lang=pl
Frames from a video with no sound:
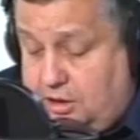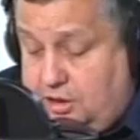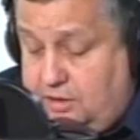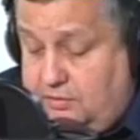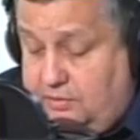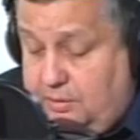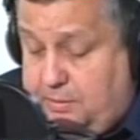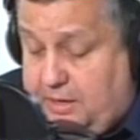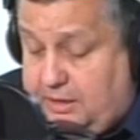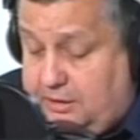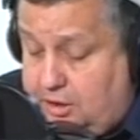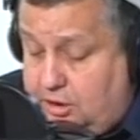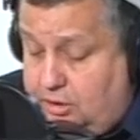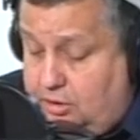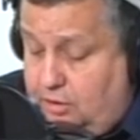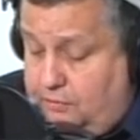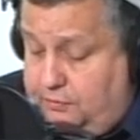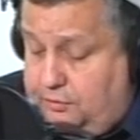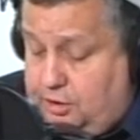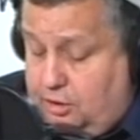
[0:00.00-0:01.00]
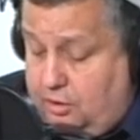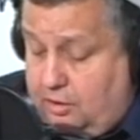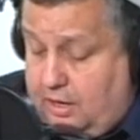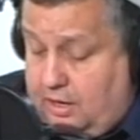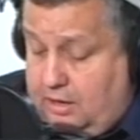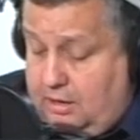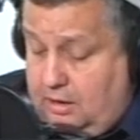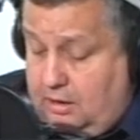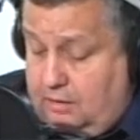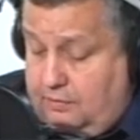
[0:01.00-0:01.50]
wypadki do
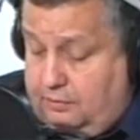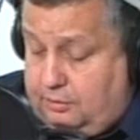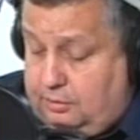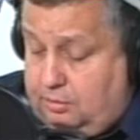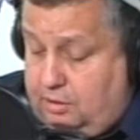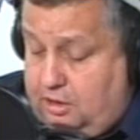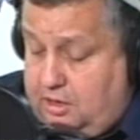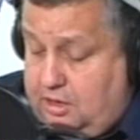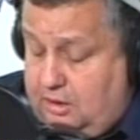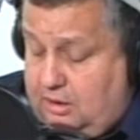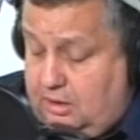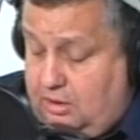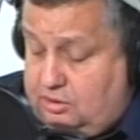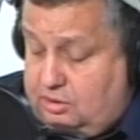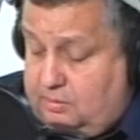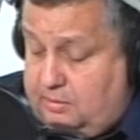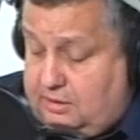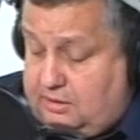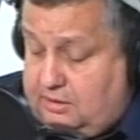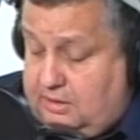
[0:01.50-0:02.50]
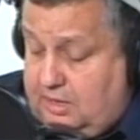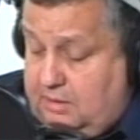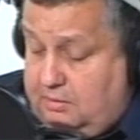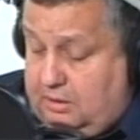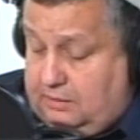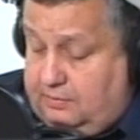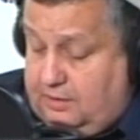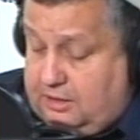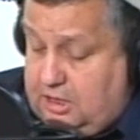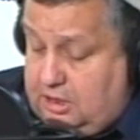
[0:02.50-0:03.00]
wczoraj, w których jedna osoba zginęła,
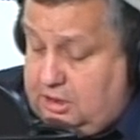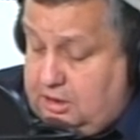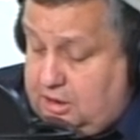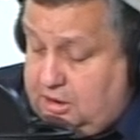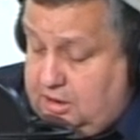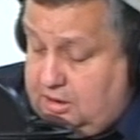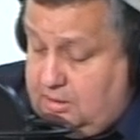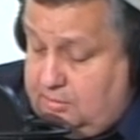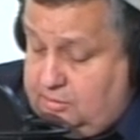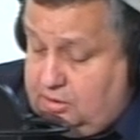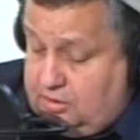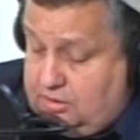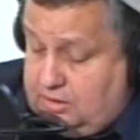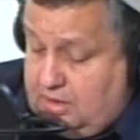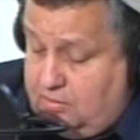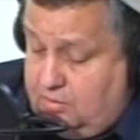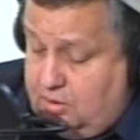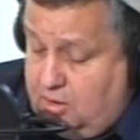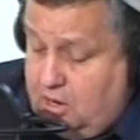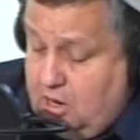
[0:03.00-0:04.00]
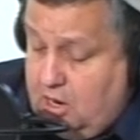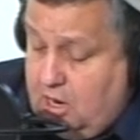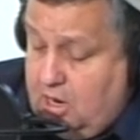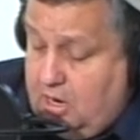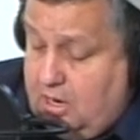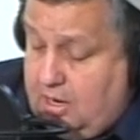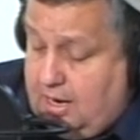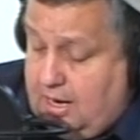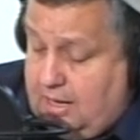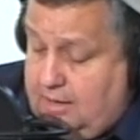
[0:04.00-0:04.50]
27 zostało
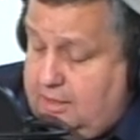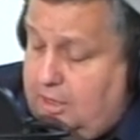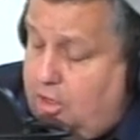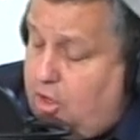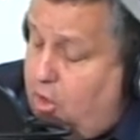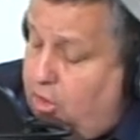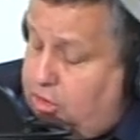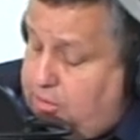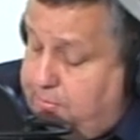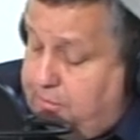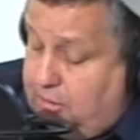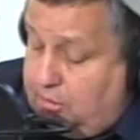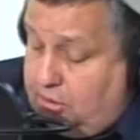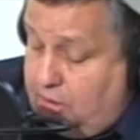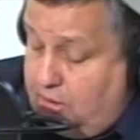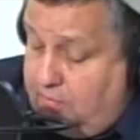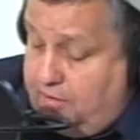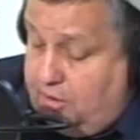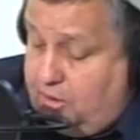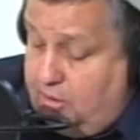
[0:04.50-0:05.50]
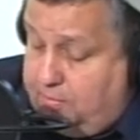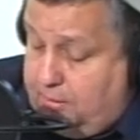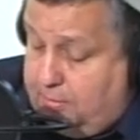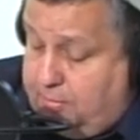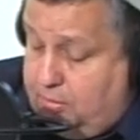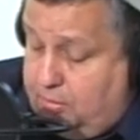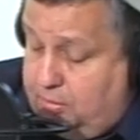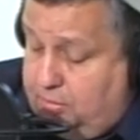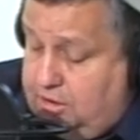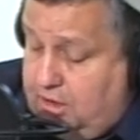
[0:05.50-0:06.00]
rannych od piątkowego
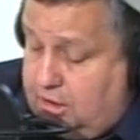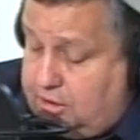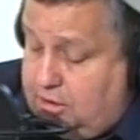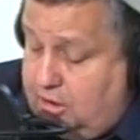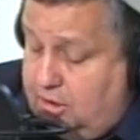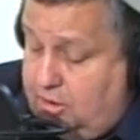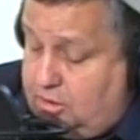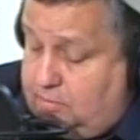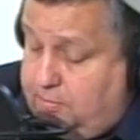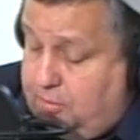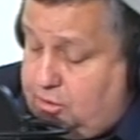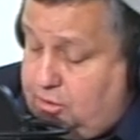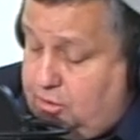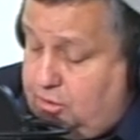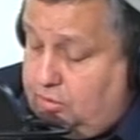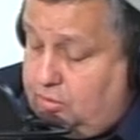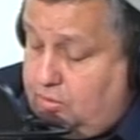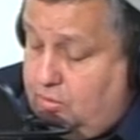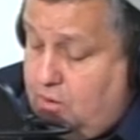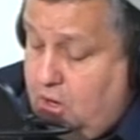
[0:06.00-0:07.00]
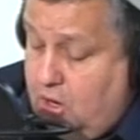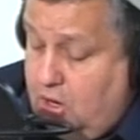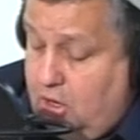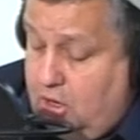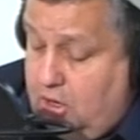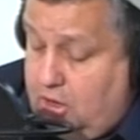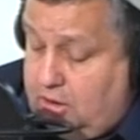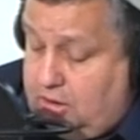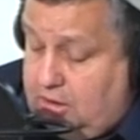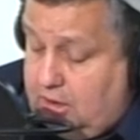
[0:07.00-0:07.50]
popołudnia, czyli od początku
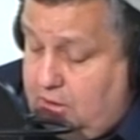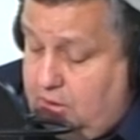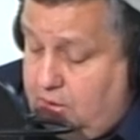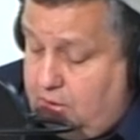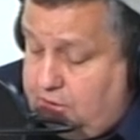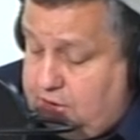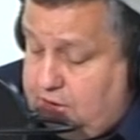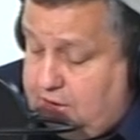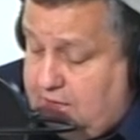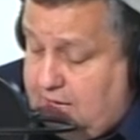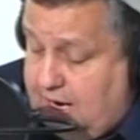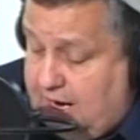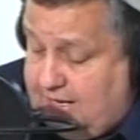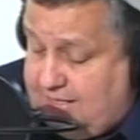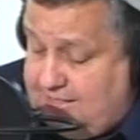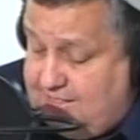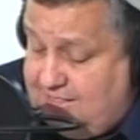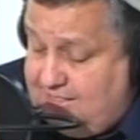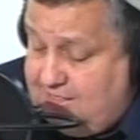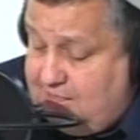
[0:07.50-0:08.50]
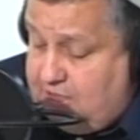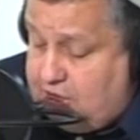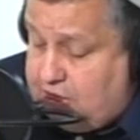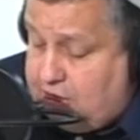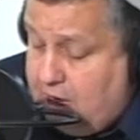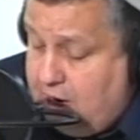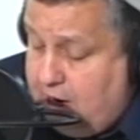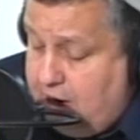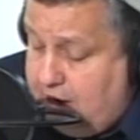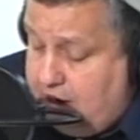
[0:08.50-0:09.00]
e, tegorocznej akcji znicz.
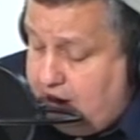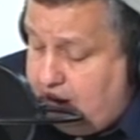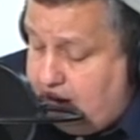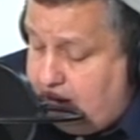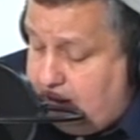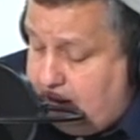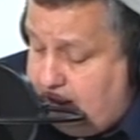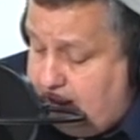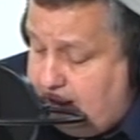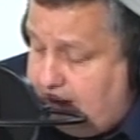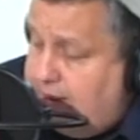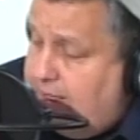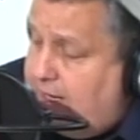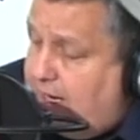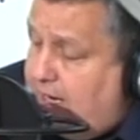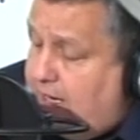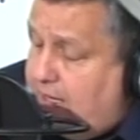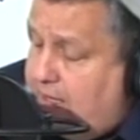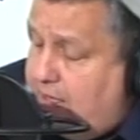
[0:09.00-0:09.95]
E, jedna e,